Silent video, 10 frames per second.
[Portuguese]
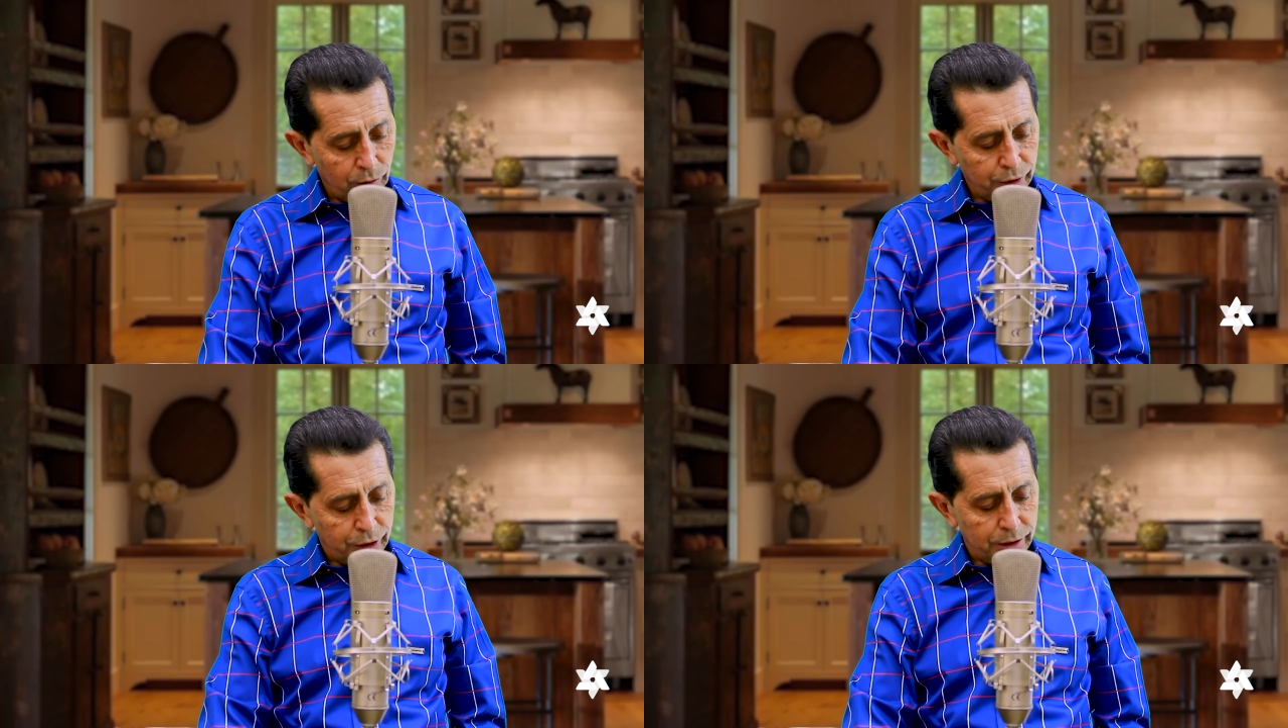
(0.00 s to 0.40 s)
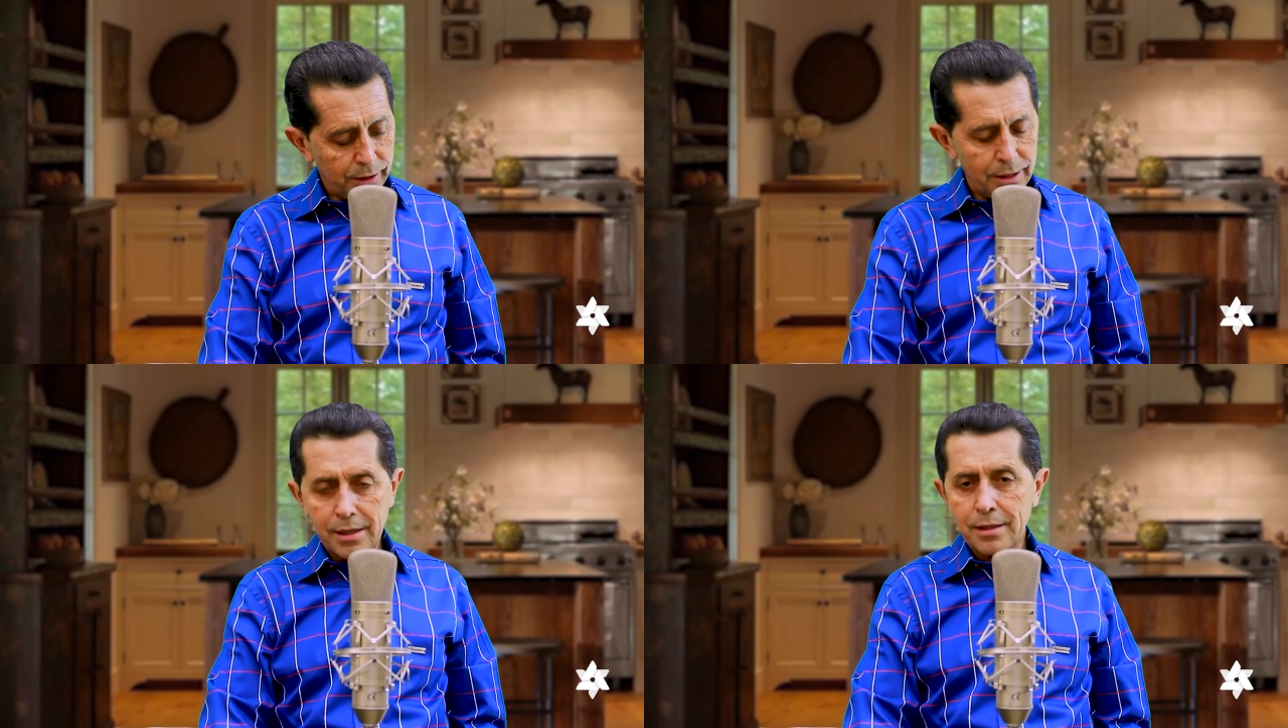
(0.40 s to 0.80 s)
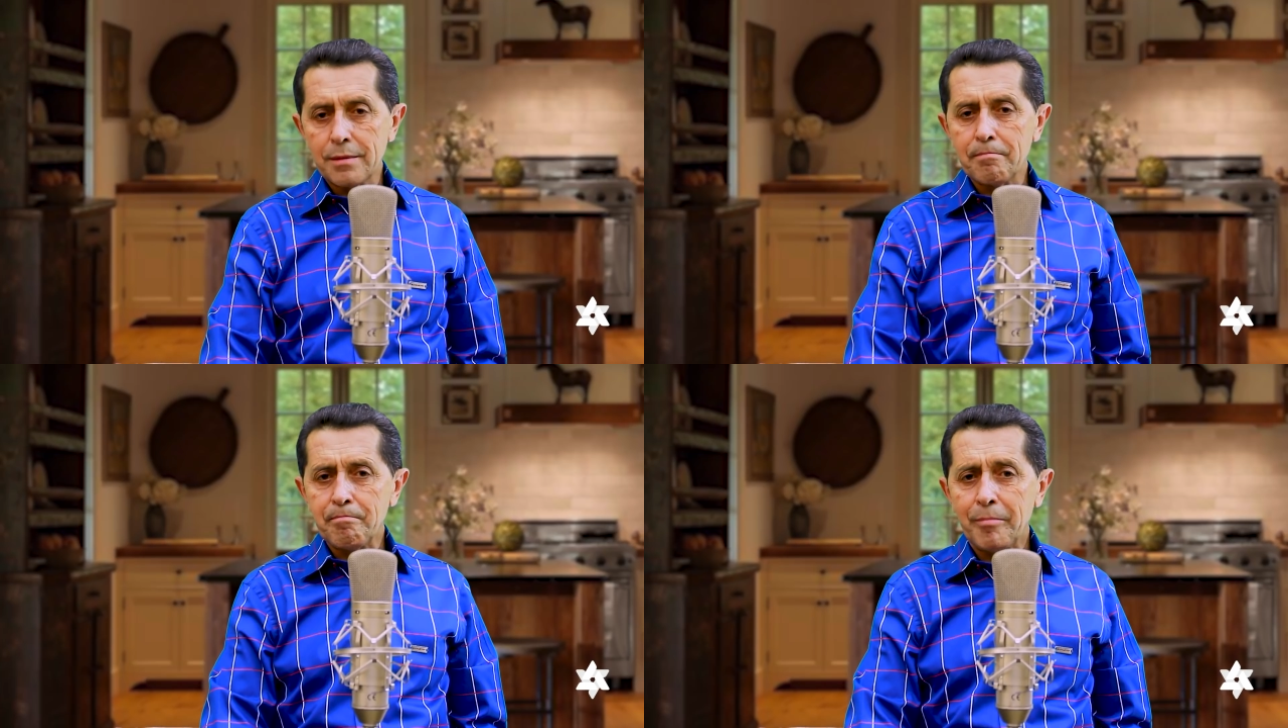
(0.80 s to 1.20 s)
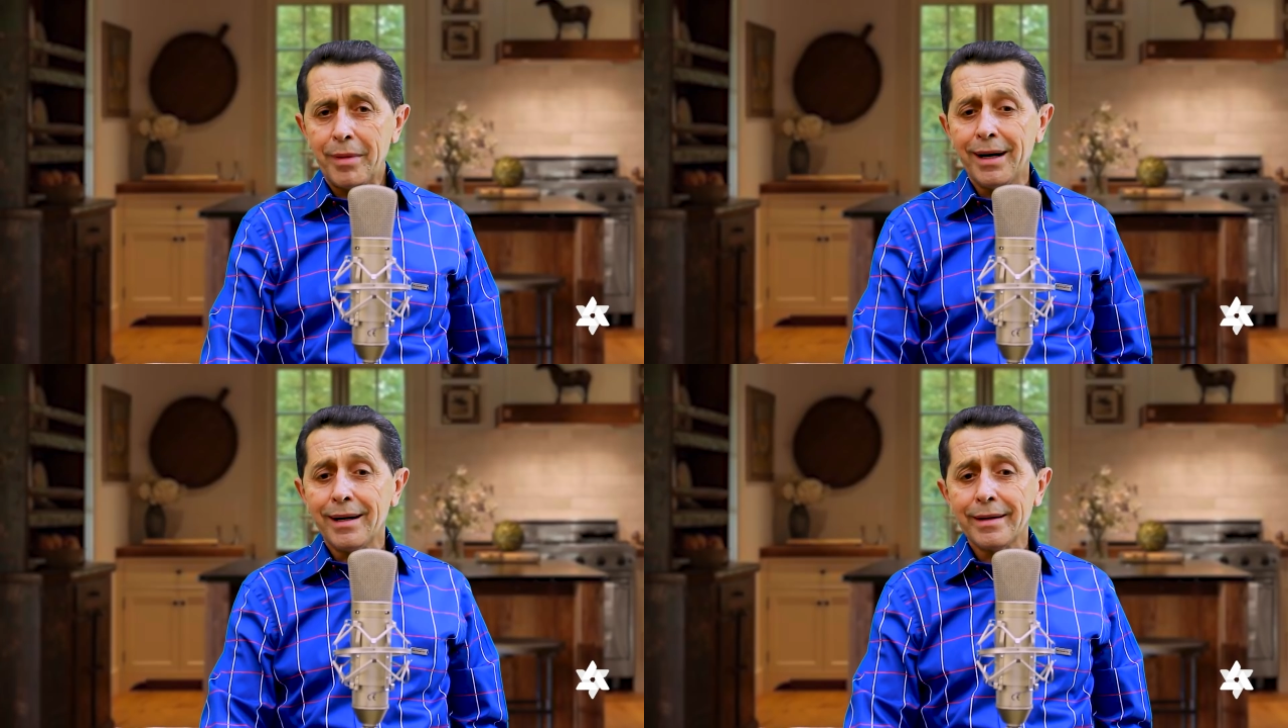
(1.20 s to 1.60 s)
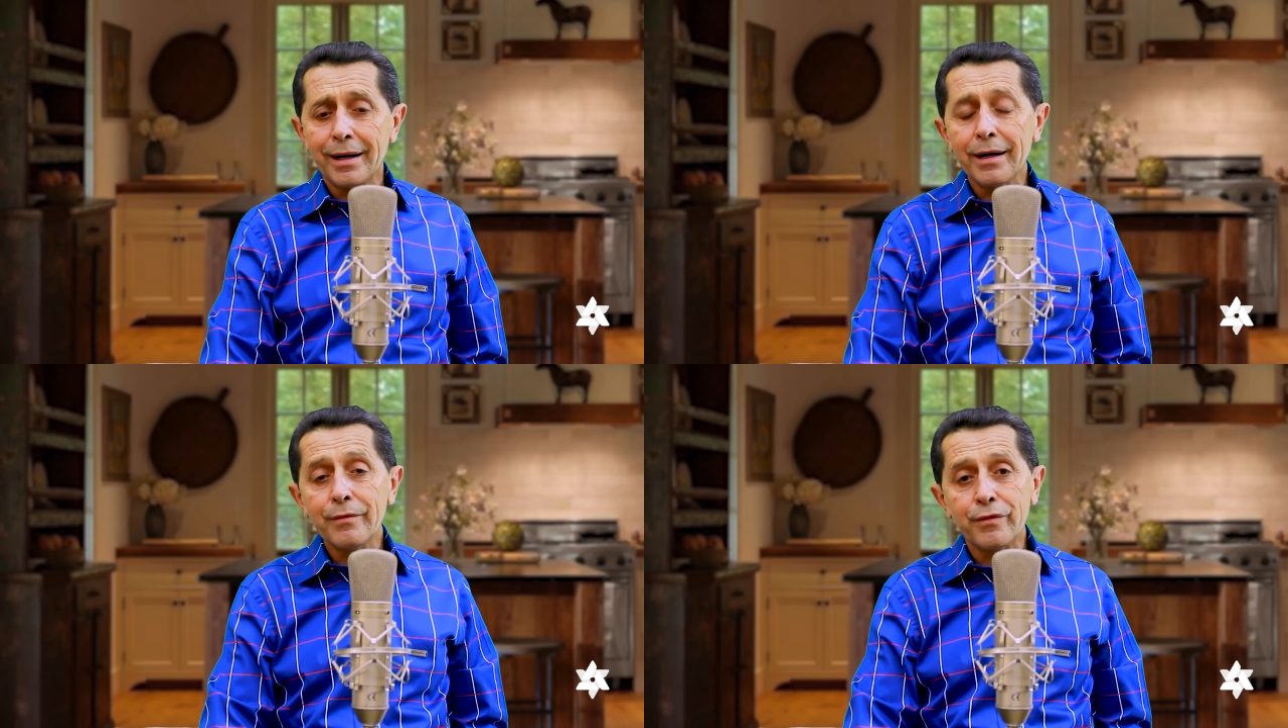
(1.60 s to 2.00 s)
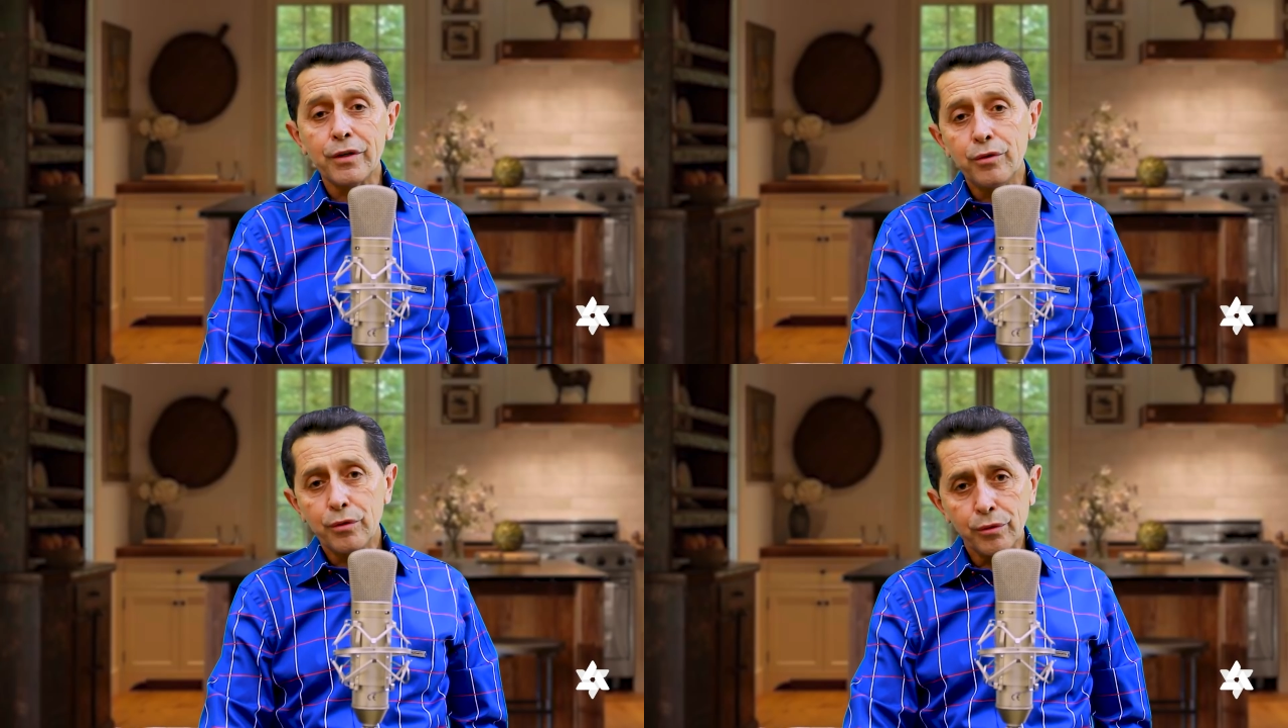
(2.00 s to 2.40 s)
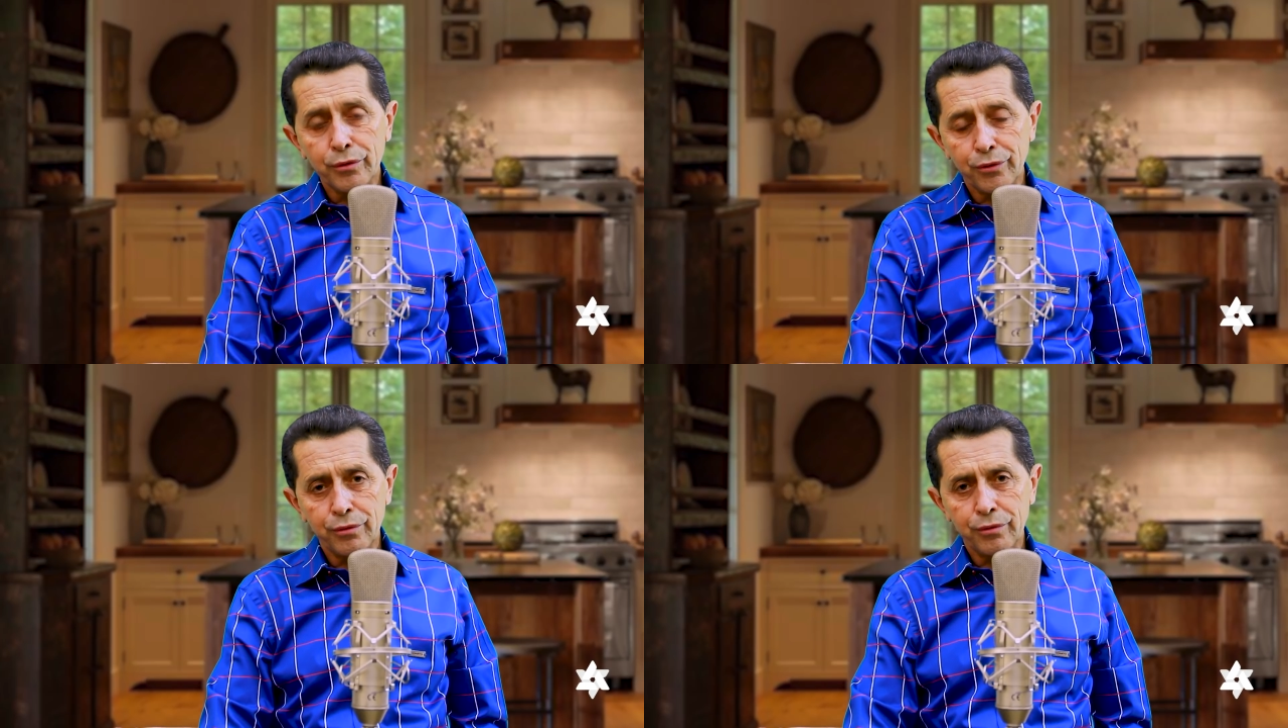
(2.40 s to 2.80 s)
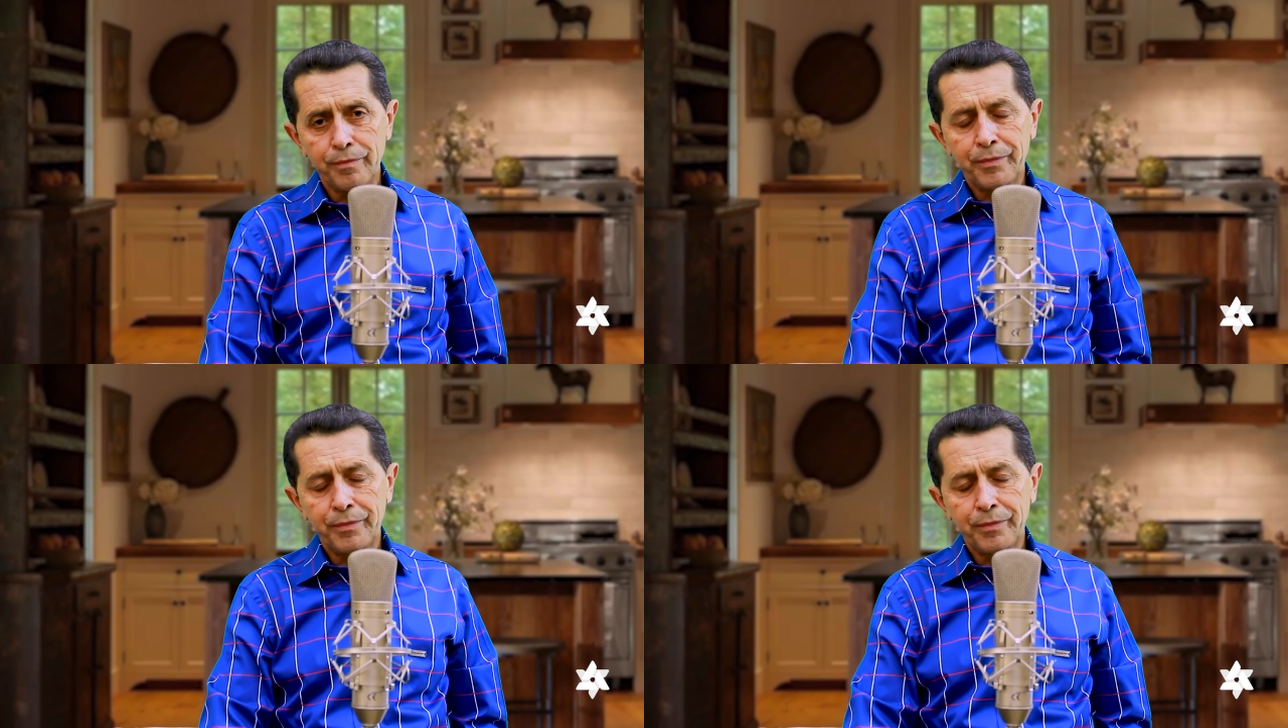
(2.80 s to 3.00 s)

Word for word: Um dia maravilhoso